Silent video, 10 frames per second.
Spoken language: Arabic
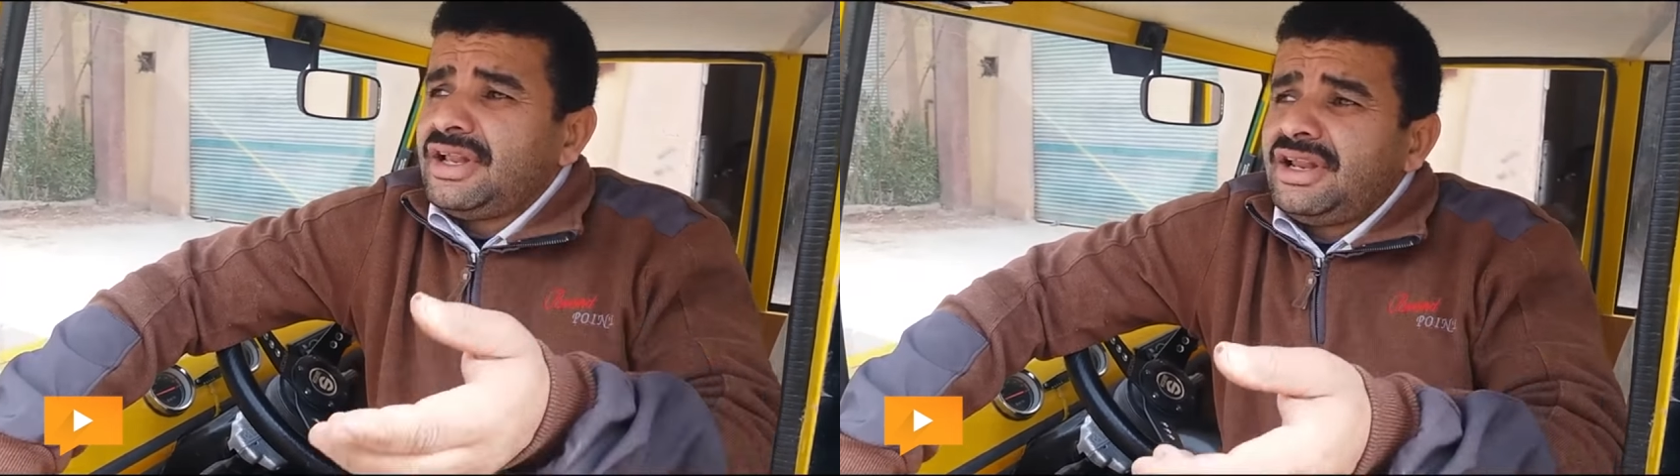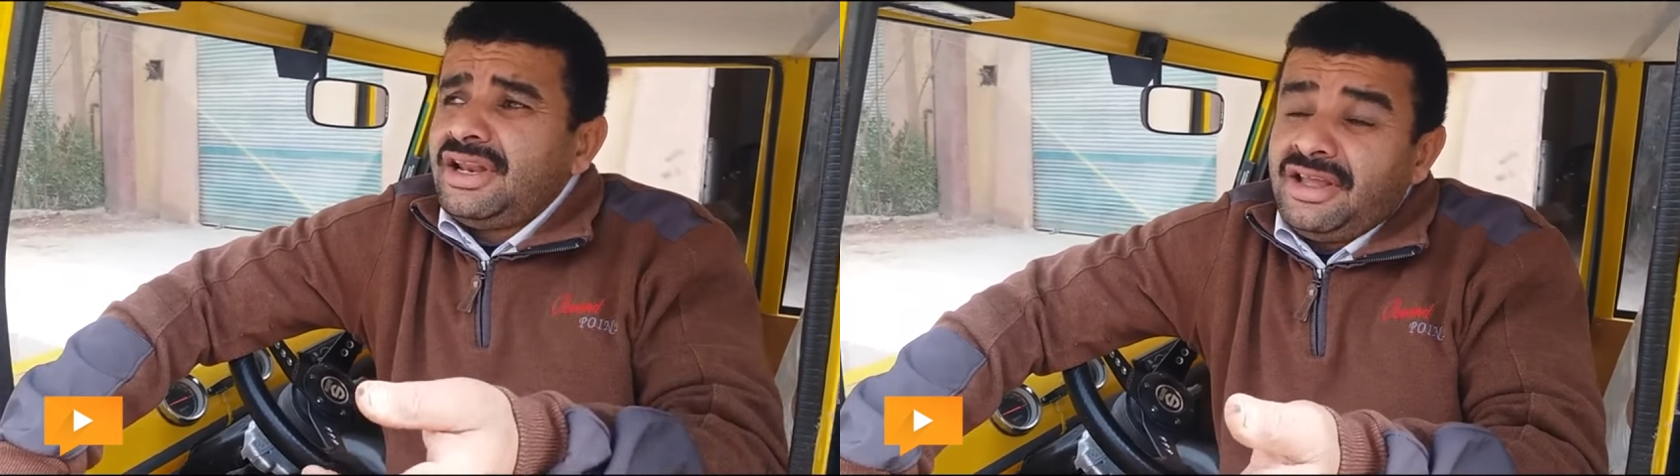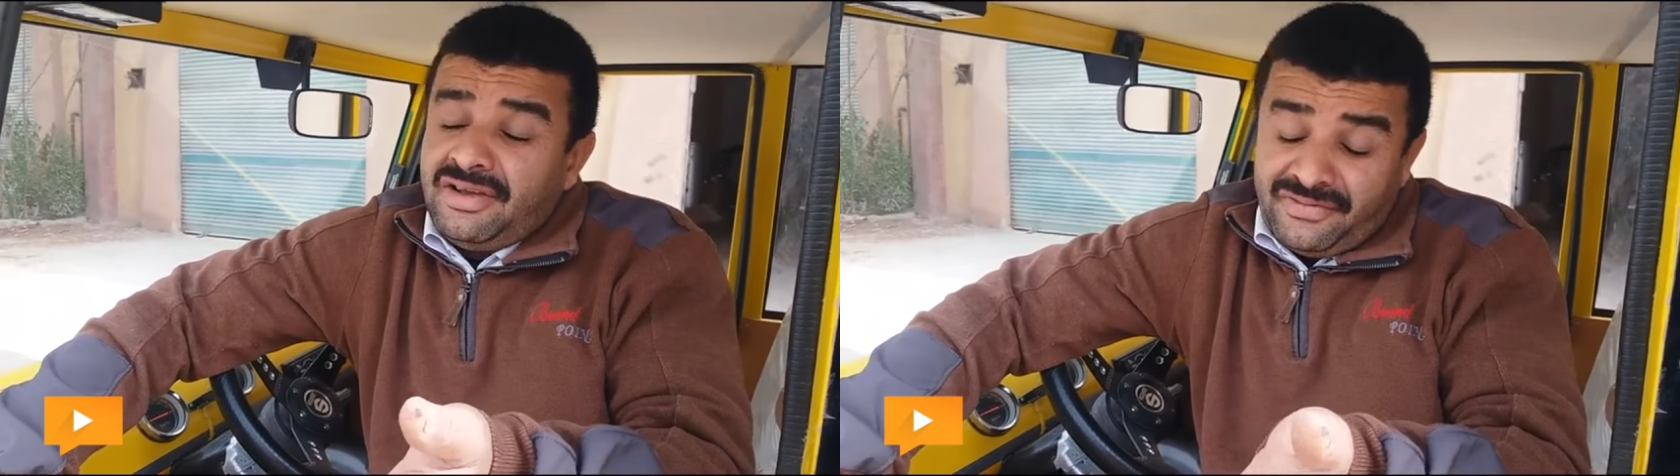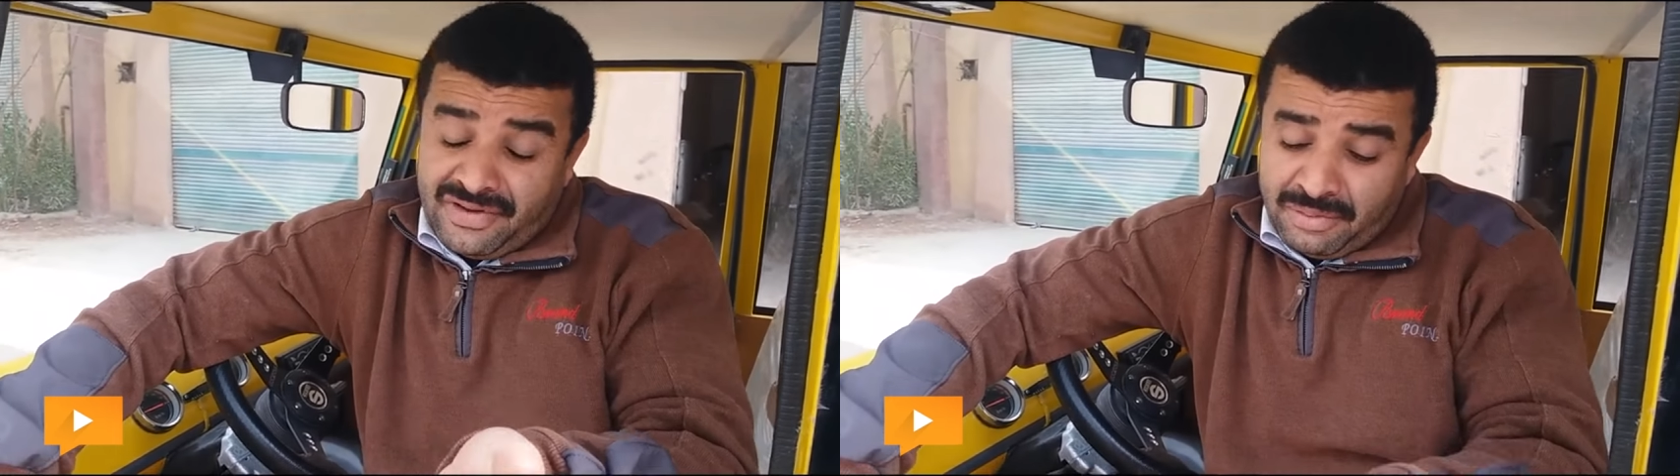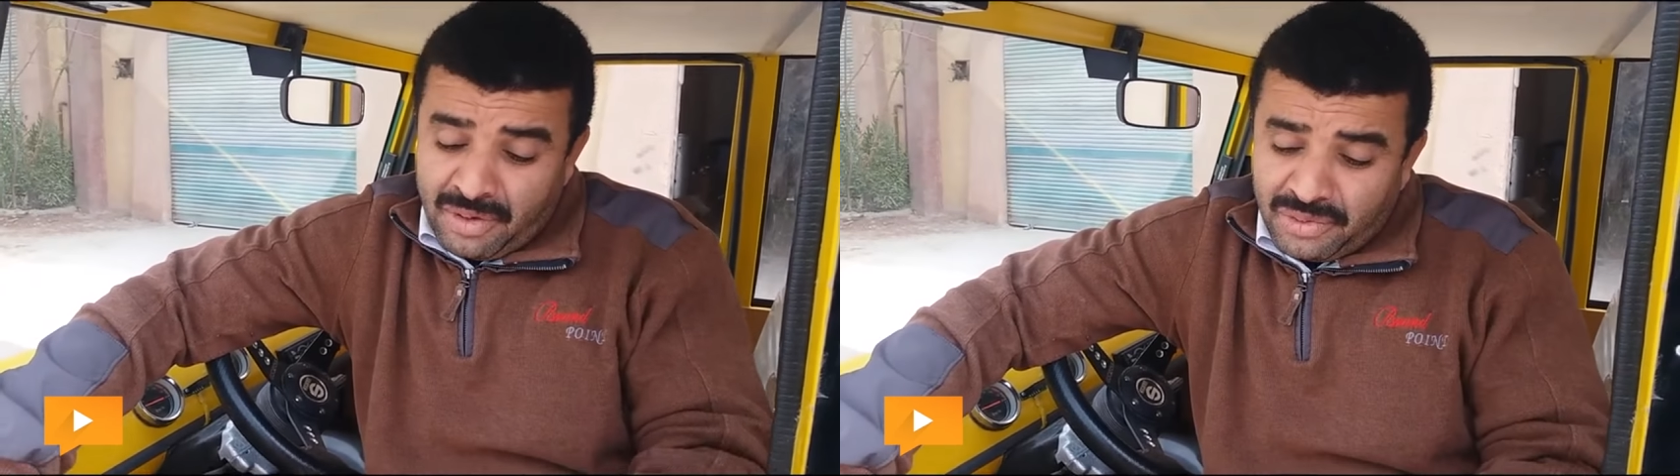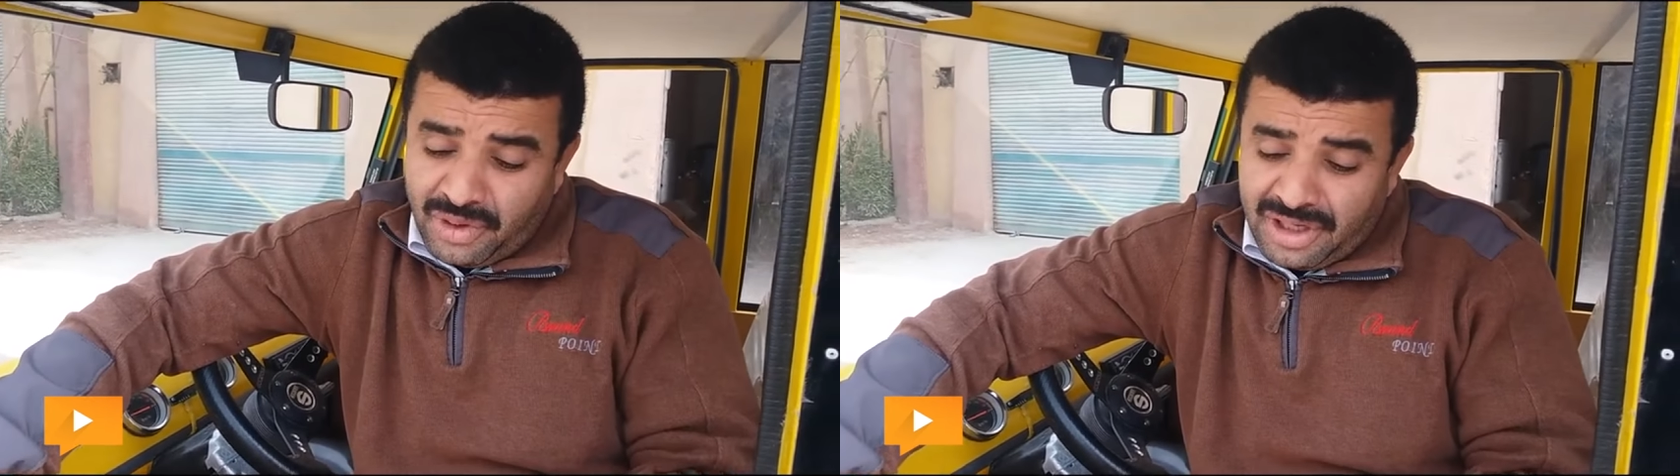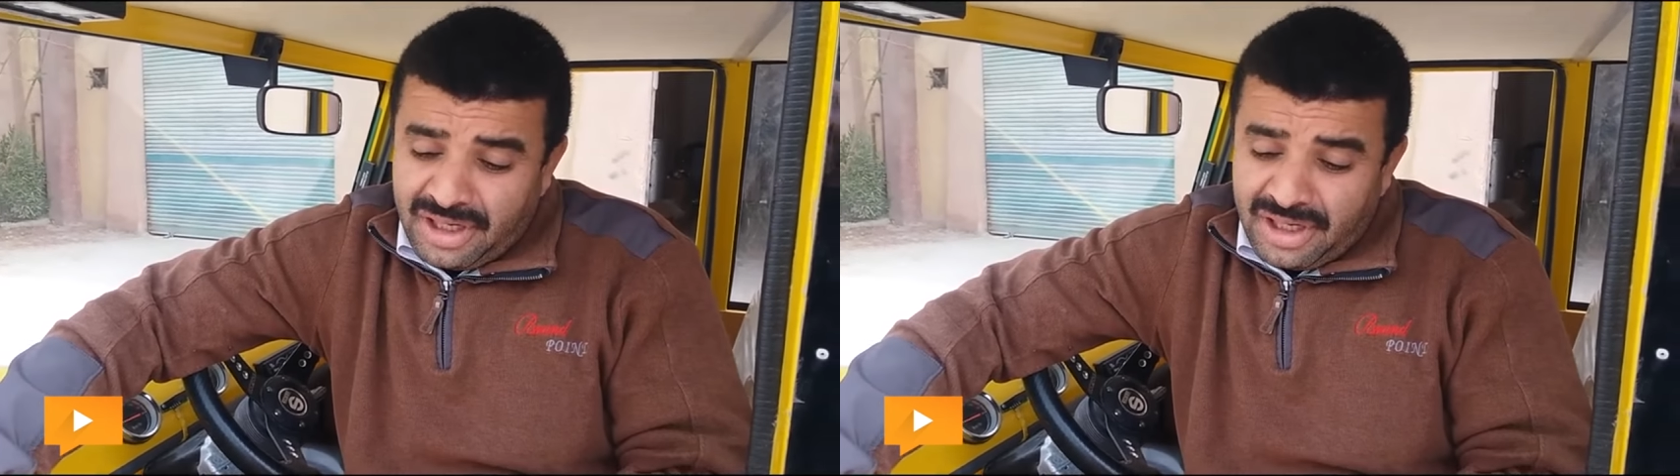لا فموضوع